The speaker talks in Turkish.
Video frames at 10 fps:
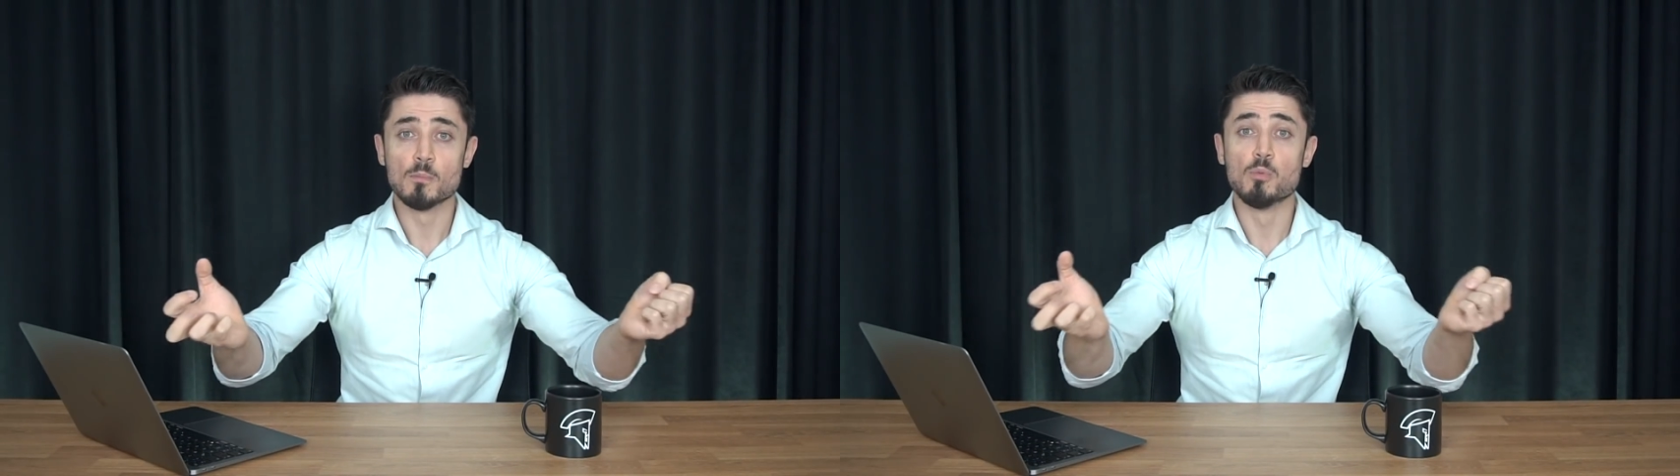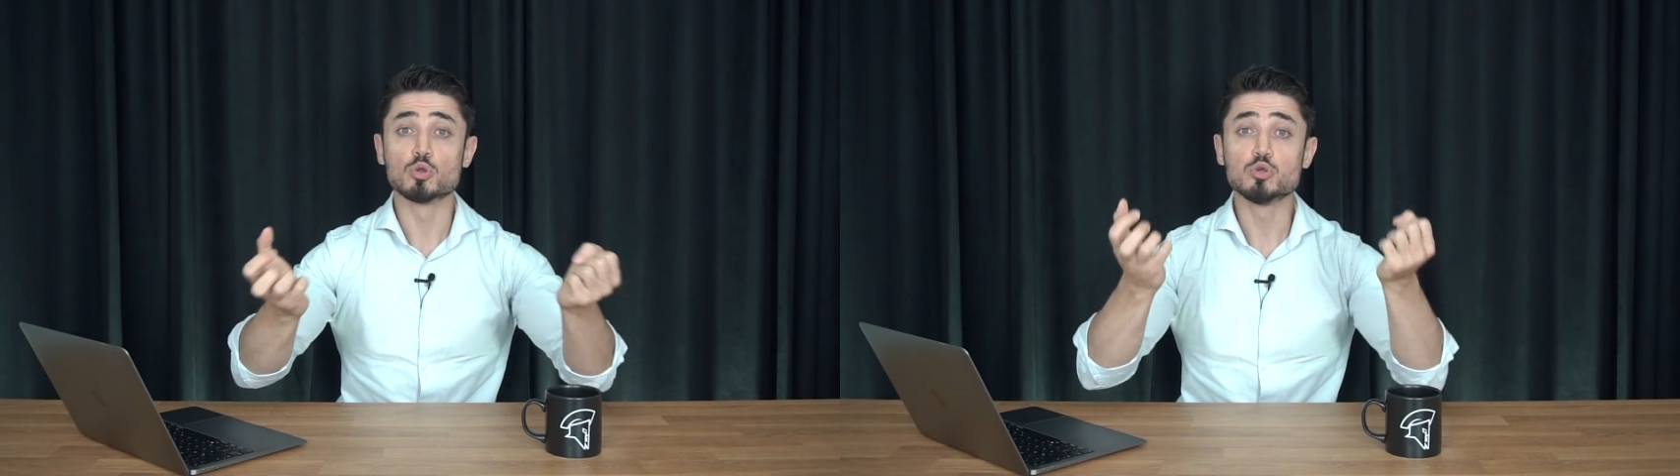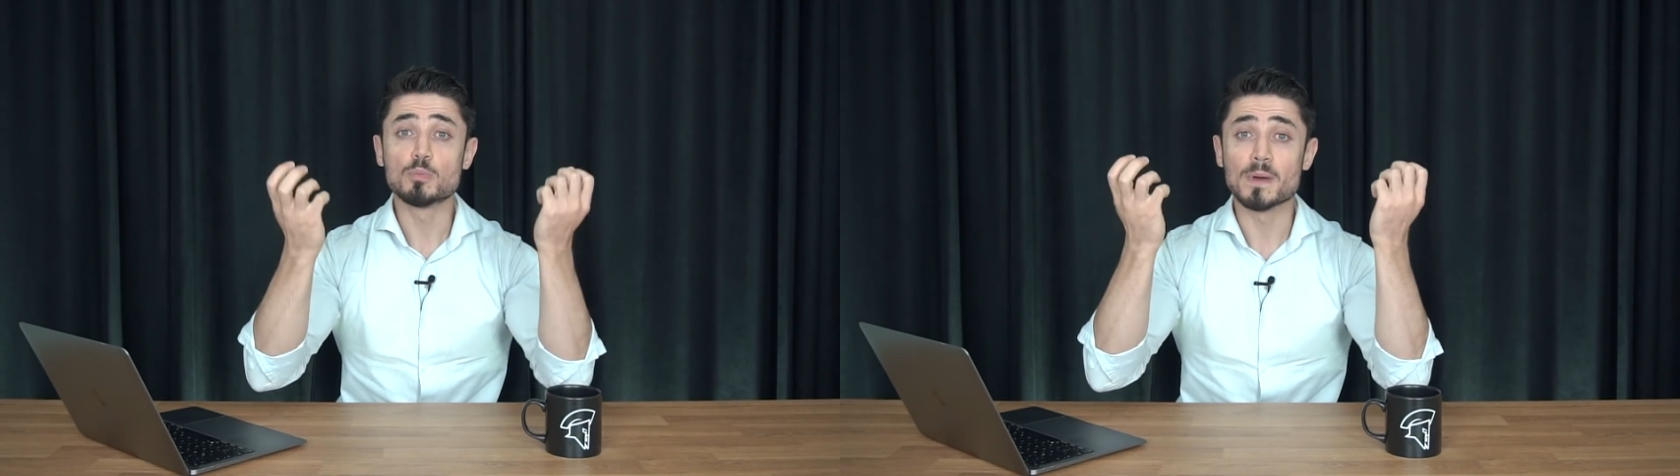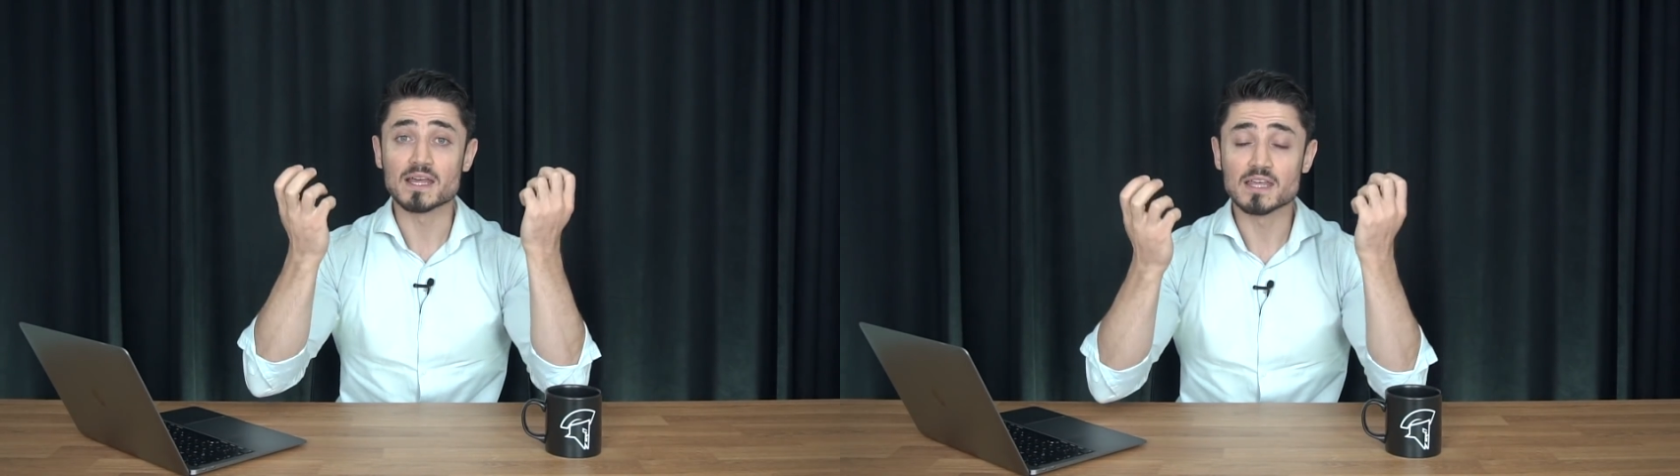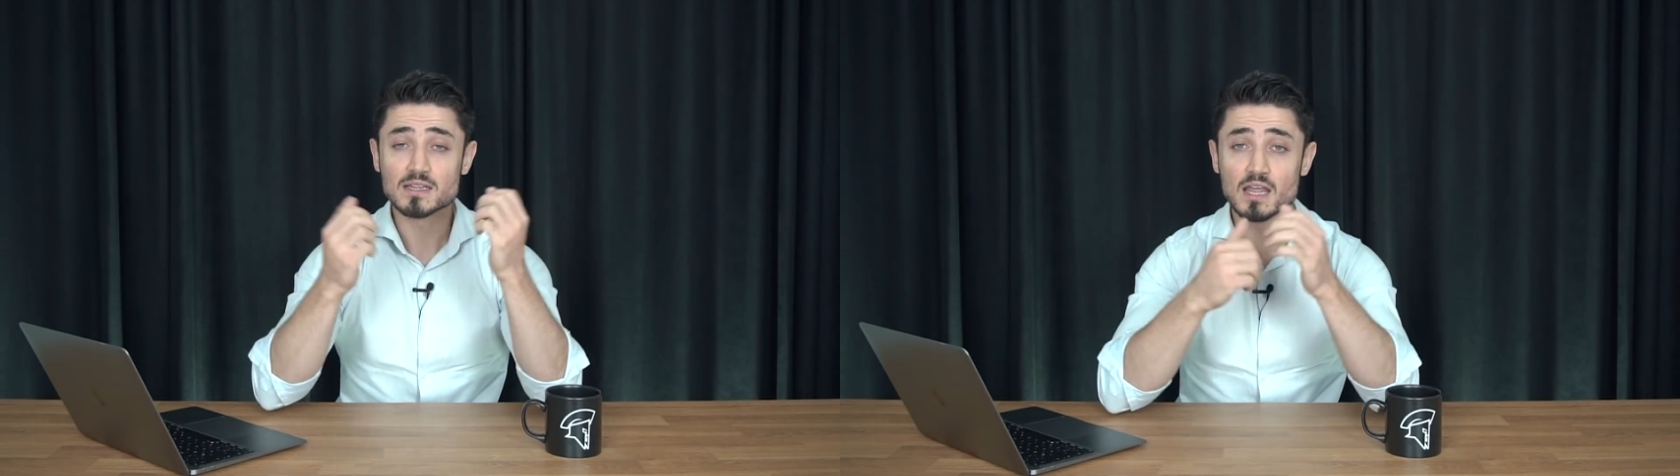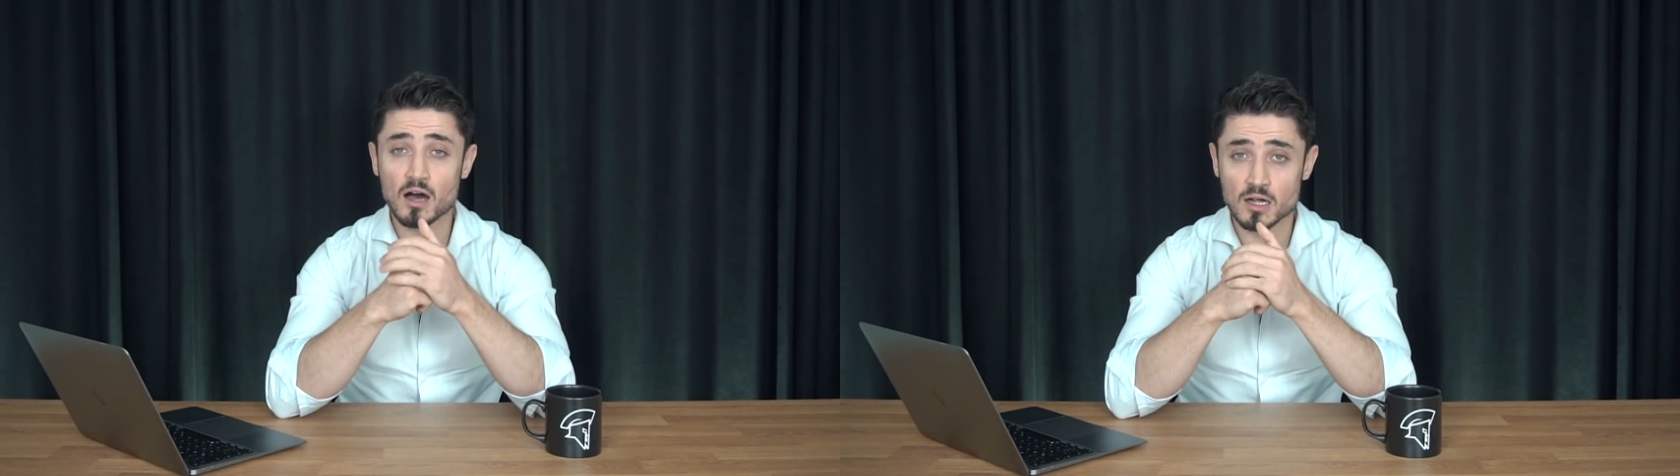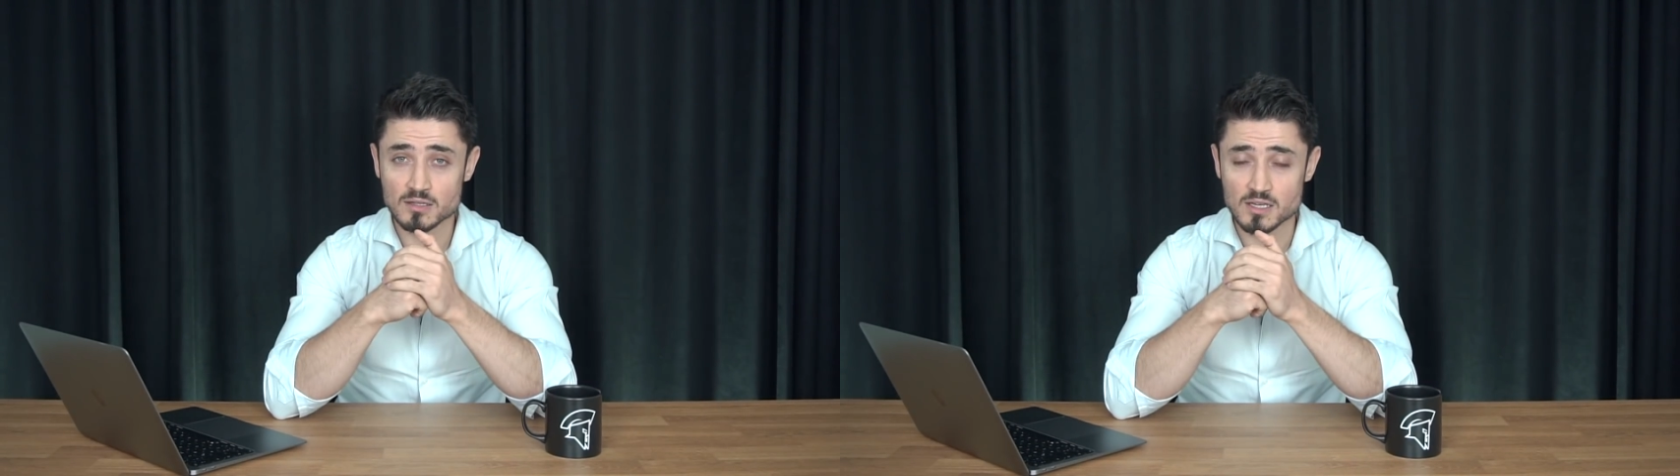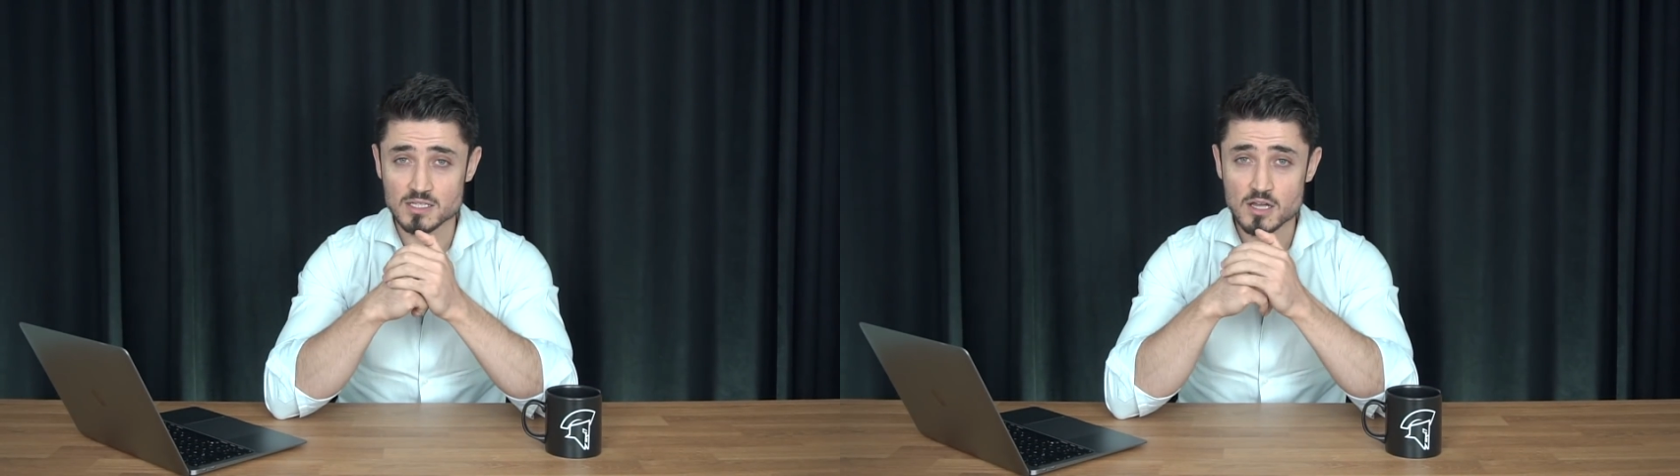bolluk bereket de
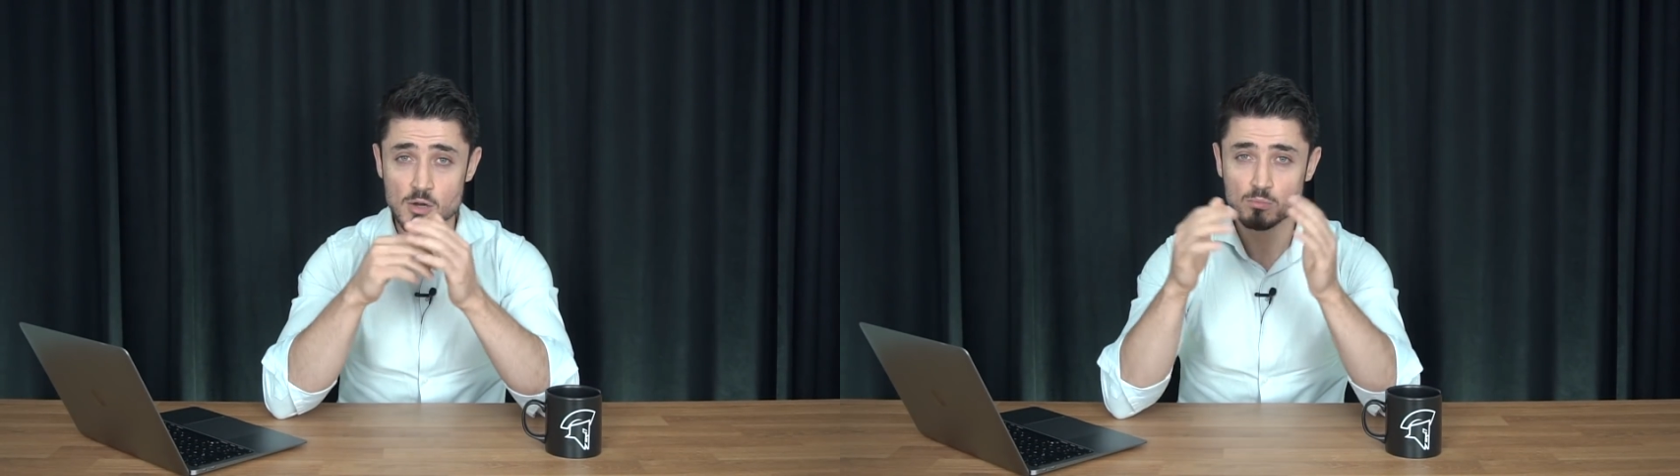artar.